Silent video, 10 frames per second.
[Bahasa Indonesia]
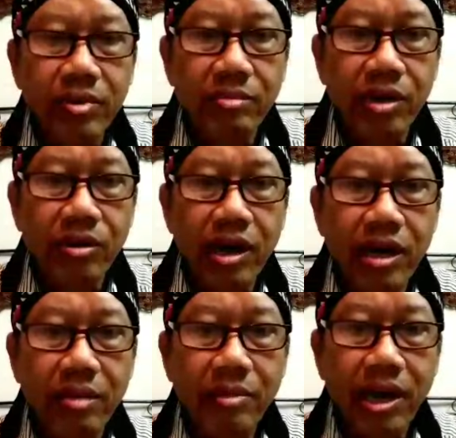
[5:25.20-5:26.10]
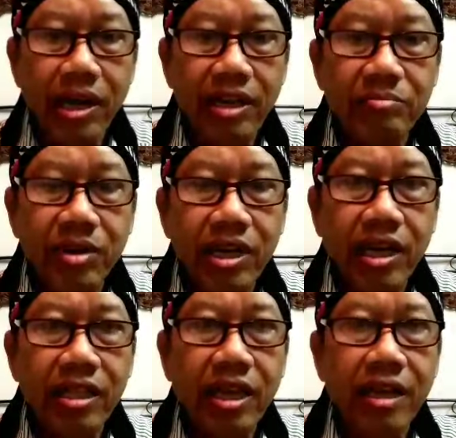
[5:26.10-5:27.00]
Pemeluk agama langit
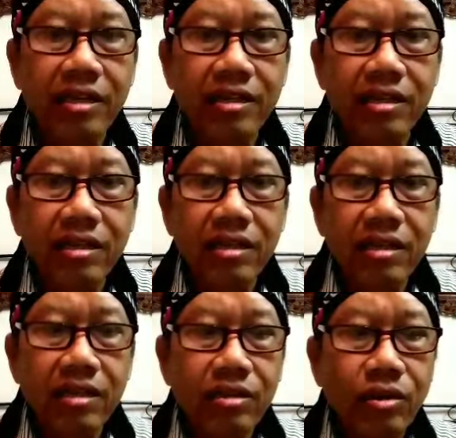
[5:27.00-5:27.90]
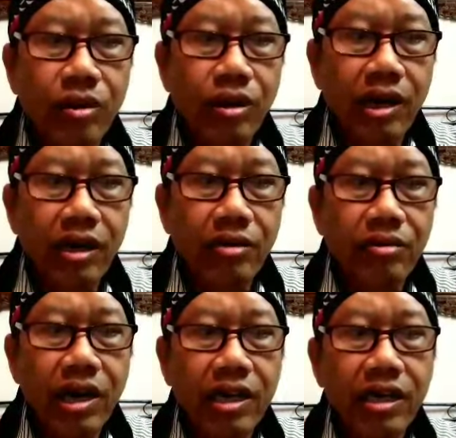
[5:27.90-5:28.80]
berkata,
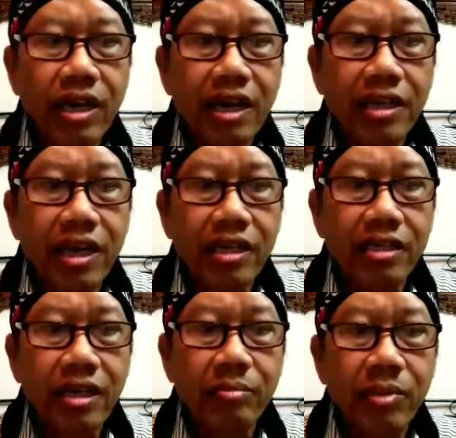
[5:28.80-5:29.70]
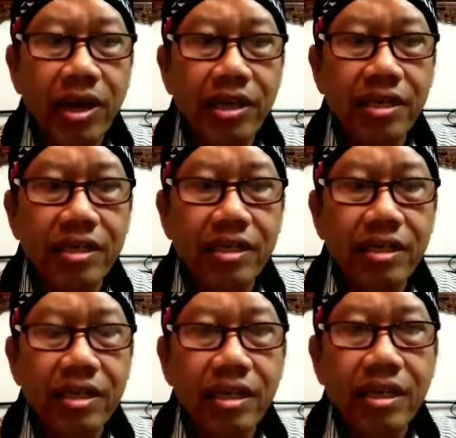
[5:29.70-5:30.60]
"Golonganku adalah yang terbaik
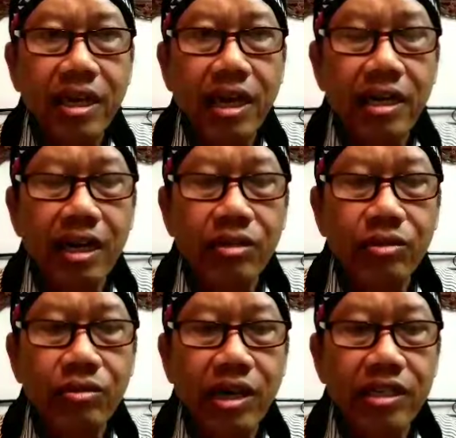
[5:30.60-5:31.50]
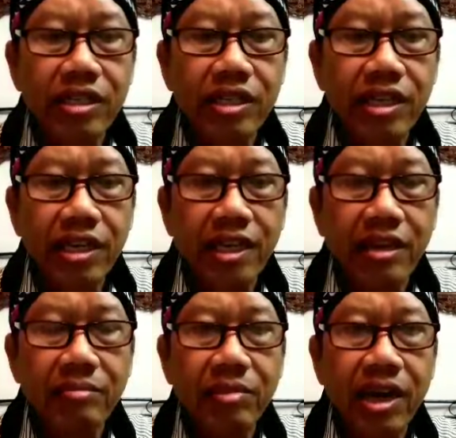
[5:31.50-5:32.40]
karena Tuhan sendiri
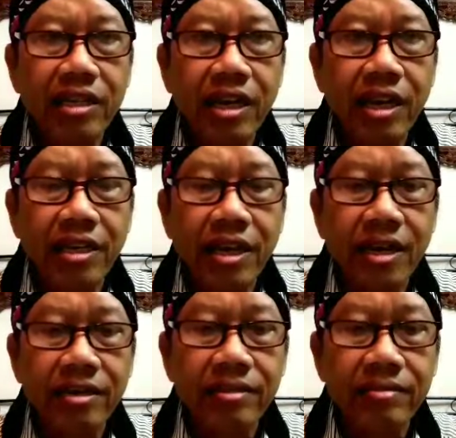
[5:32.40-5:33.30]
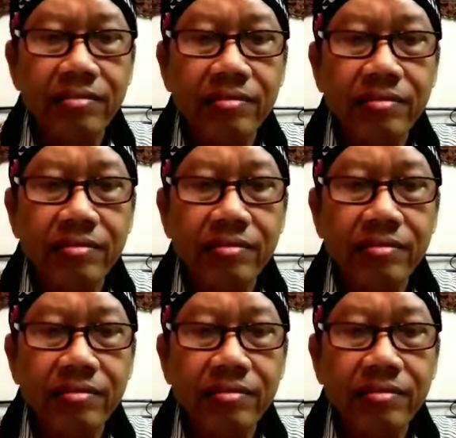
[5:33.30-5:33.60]
yang mengatakannya."